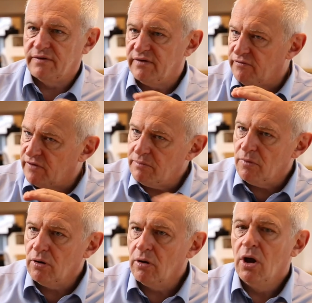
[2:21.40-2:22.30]
c'est
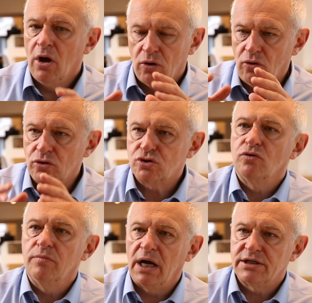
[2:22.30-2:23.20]
vraiment le
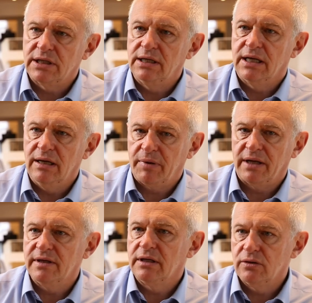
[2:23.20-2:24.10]
chômage tel qu'il est
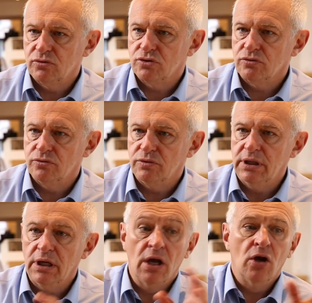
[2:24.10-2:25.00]
pratiqué
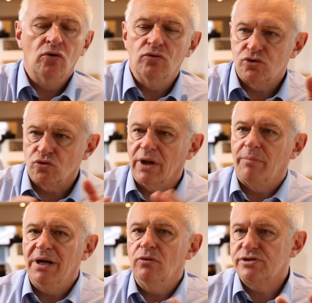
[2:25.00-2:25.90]
aujourd'hui, ce qu'on
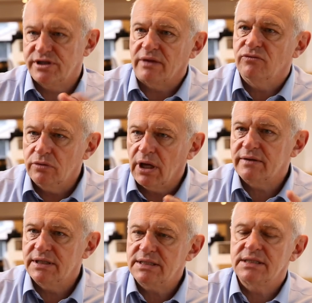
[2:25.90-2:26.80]
appelle le statut
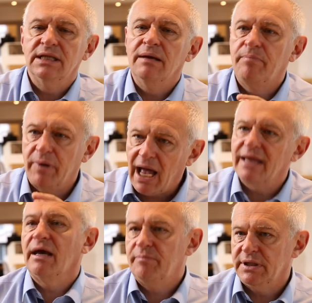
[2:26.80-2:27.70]
d'artiste, n'est pas
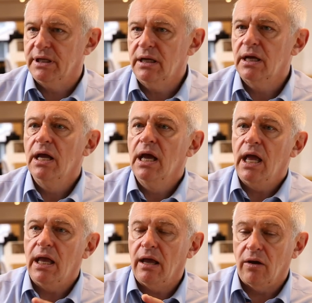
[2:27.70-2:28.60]
adapté
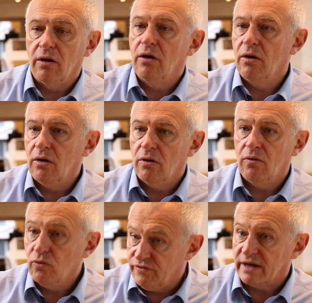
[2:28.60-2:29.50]
euh,
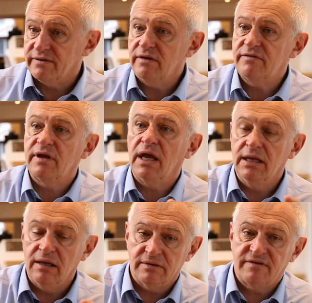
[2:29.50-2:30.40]
aux artistes et
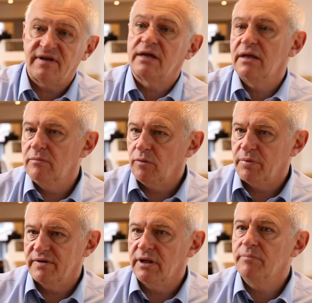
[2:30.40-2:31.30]
n'est certainement
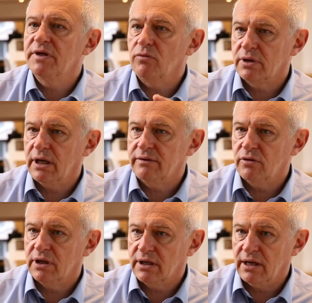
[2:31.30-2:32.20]
pas adapté aux
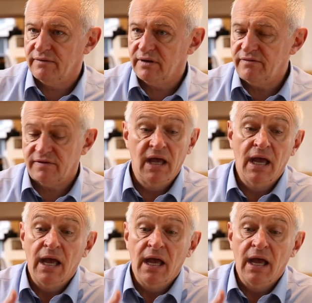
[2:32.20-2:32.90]
créateurs et créatrices